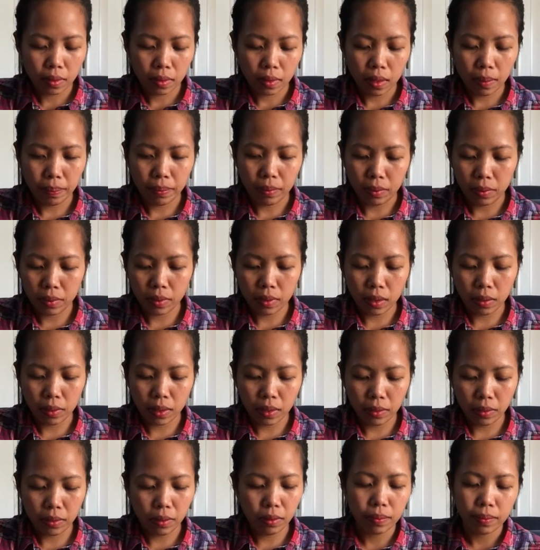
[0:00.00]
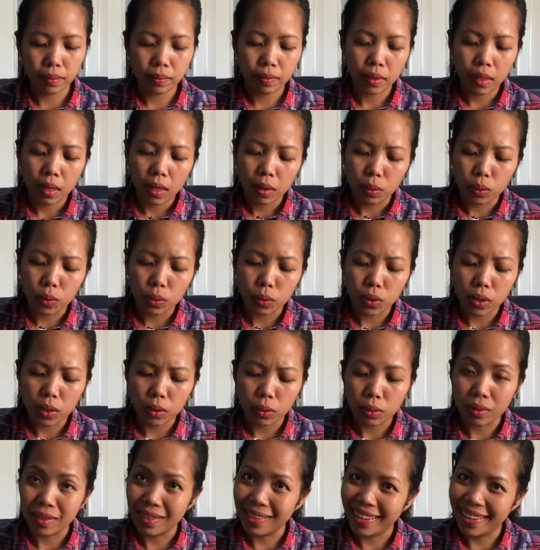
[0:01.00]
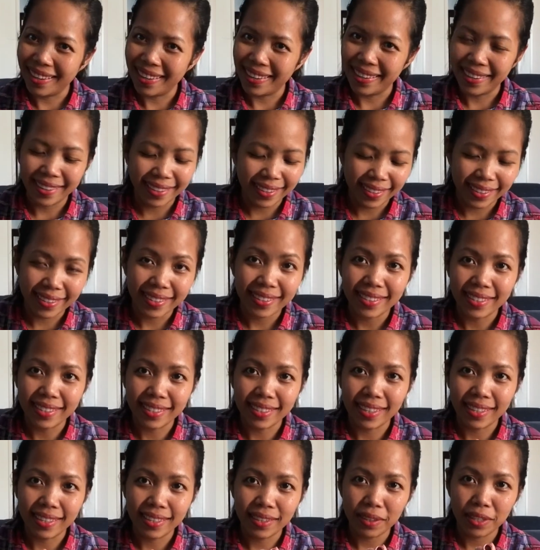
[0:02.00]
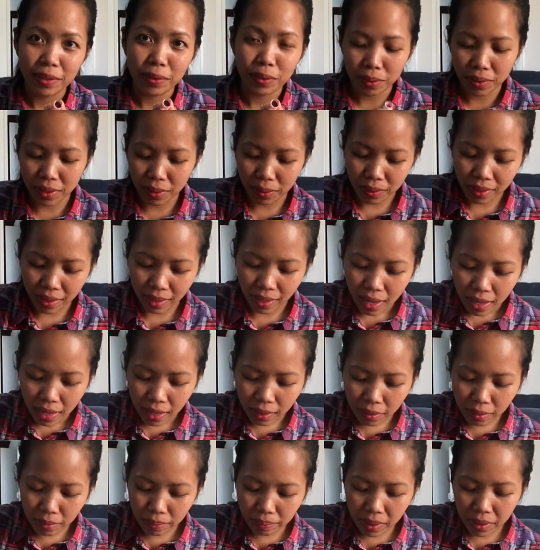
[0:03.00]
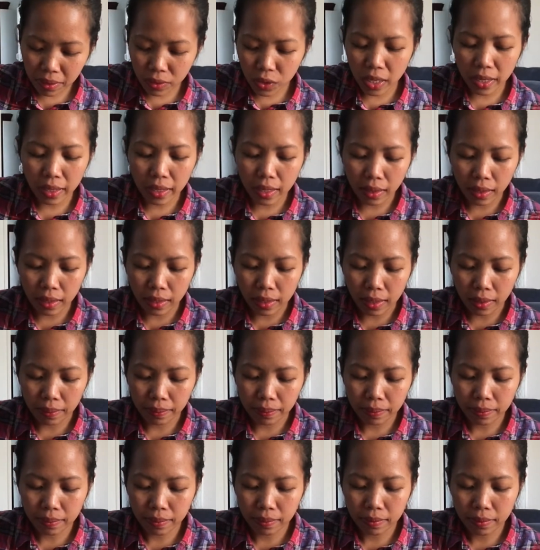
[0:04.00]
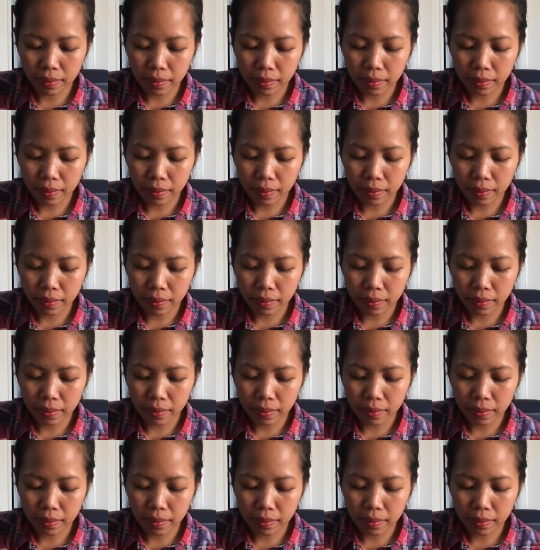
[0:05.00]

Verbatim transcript: Tapos, ang gawin ko, uso ko siya ng konti. Ayan. Ayan siya. Pinusog ng konti. Ito yung parang cherry yata nila.